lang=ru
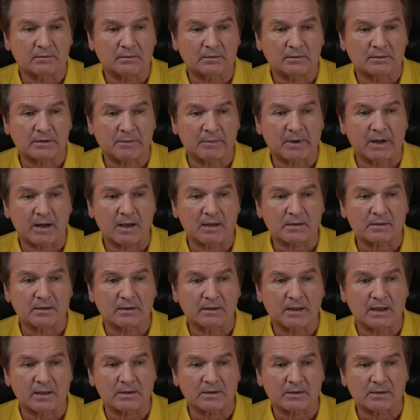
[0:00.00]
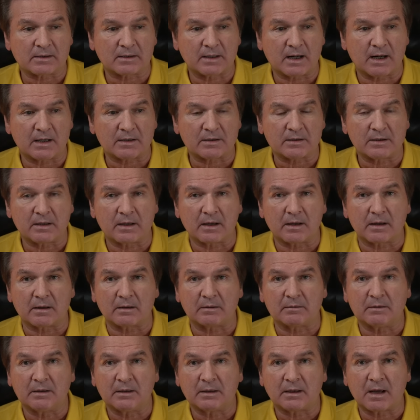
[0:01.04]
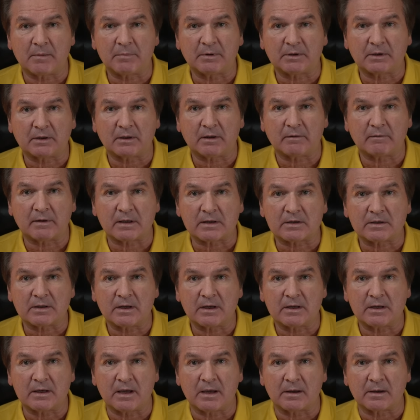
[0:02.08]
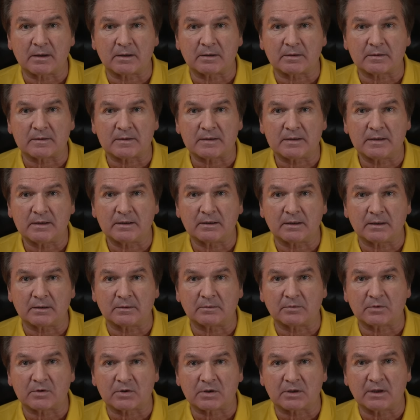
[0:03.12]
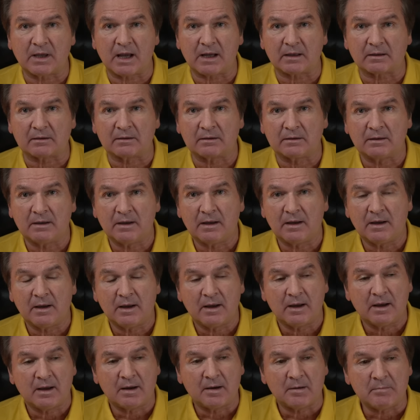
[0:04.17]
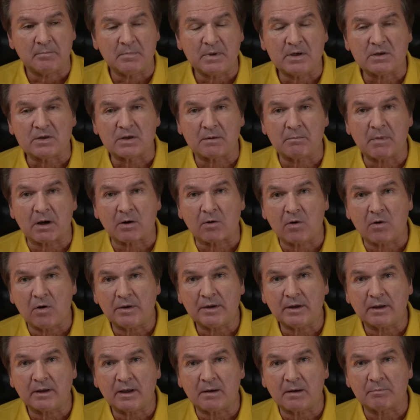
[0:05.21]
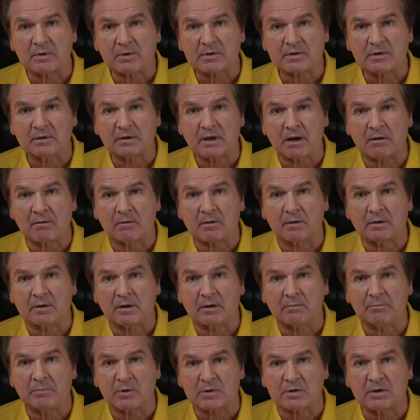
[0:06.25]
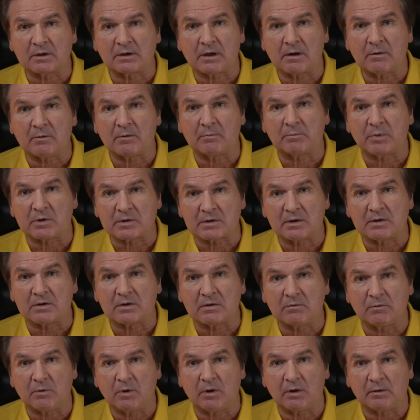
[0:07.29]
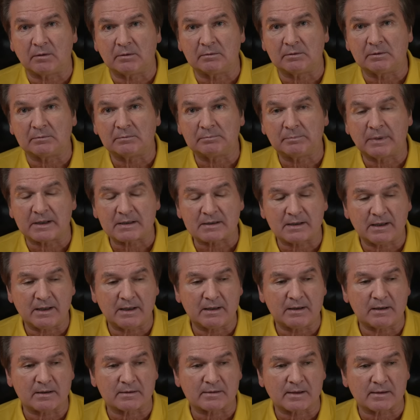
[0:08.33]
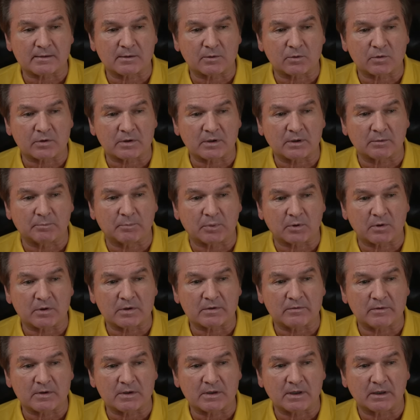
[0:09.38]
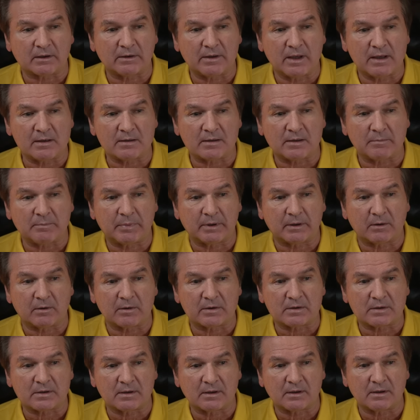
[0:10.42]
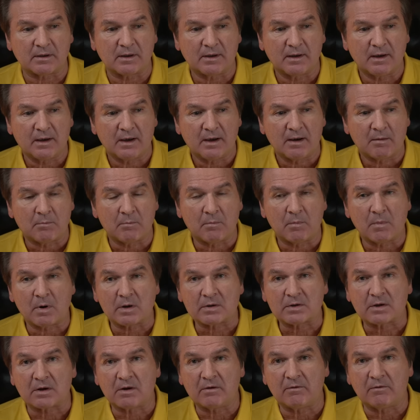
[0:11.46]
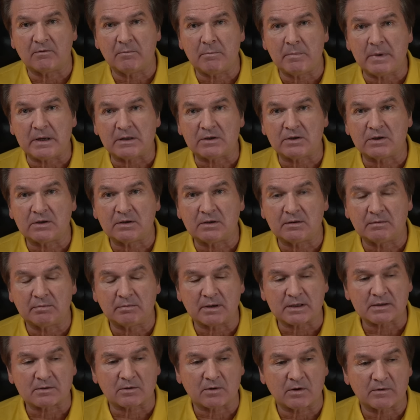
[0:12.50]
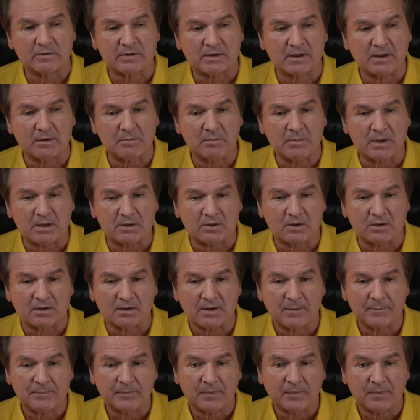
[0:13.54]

собирался даже страшное капиталовложение сделать в штат Митча МакКоннелла, после того, после того, после чего последний заслужил прозвище от Нэнси Пелоси «Москов Мич", «Московский Мич.